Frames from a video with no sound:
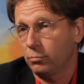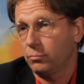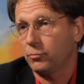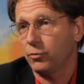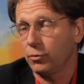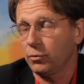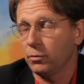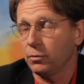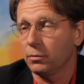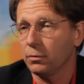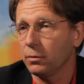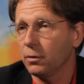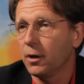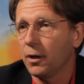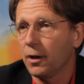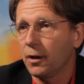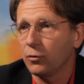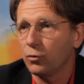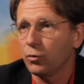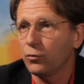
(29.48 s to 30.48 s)
euh,
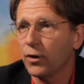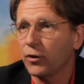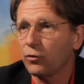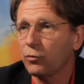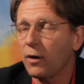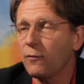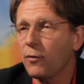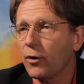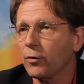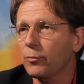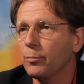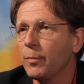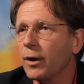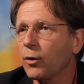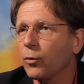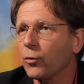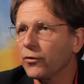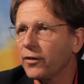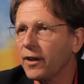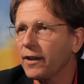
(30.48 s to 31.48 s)
de façon à avoir une belle
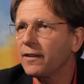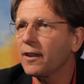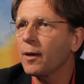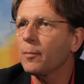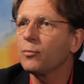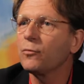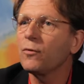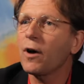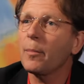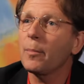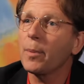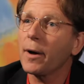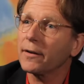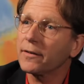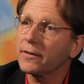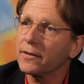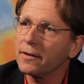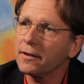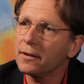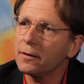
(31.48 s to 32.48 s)
recette et à pouvoir
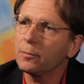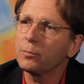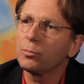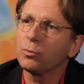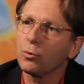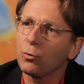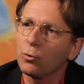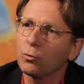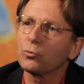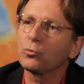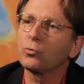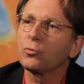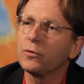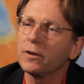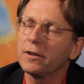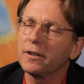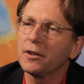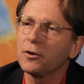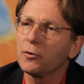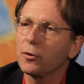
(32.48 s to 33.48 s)
partir pour
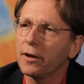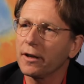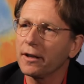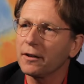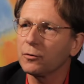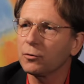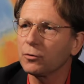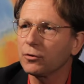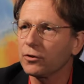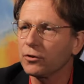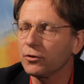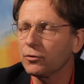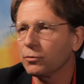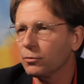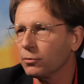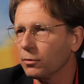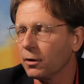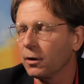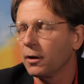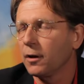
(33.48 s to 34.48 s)
retrouver des collègues qui euh,
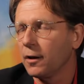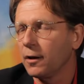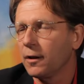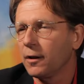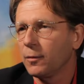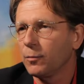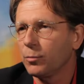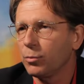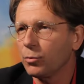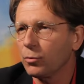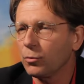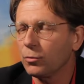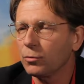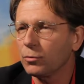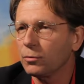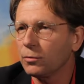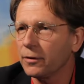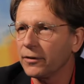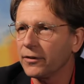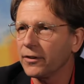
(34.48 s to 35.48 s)

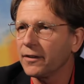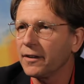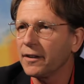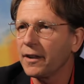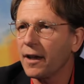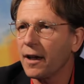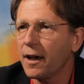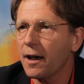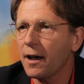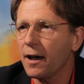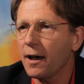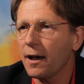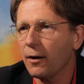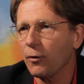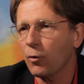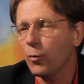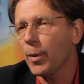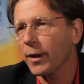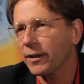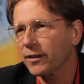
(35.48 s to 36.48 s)
pourront les aider à
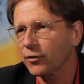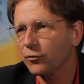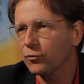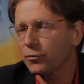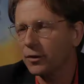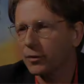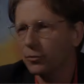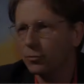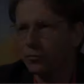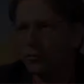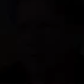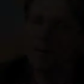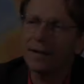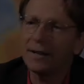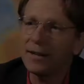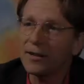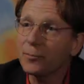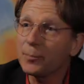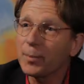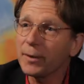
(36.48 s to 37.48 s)
repartir sur les routes.
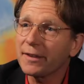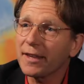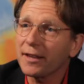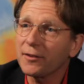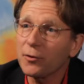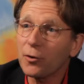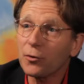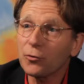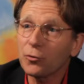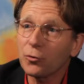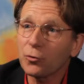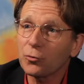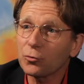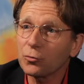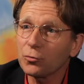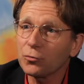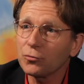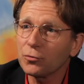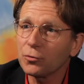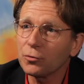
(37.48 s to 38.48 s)
Les spectateurs se
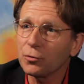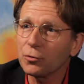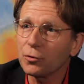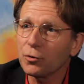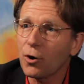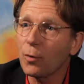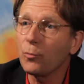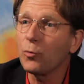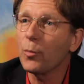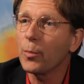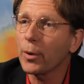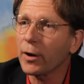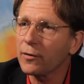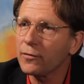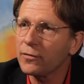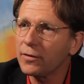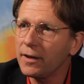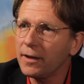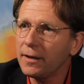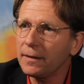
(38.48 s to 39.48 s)
retrouvent, euh, comme le
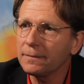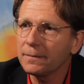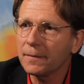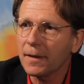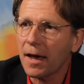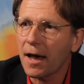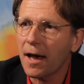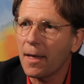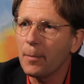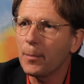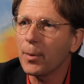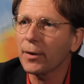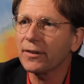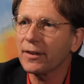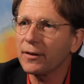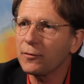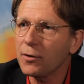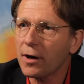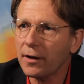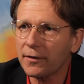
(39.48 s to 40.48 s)
préfet, à ne pas
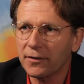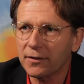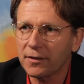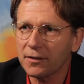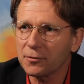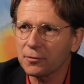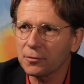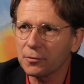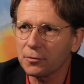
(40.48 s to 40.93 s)
savoir si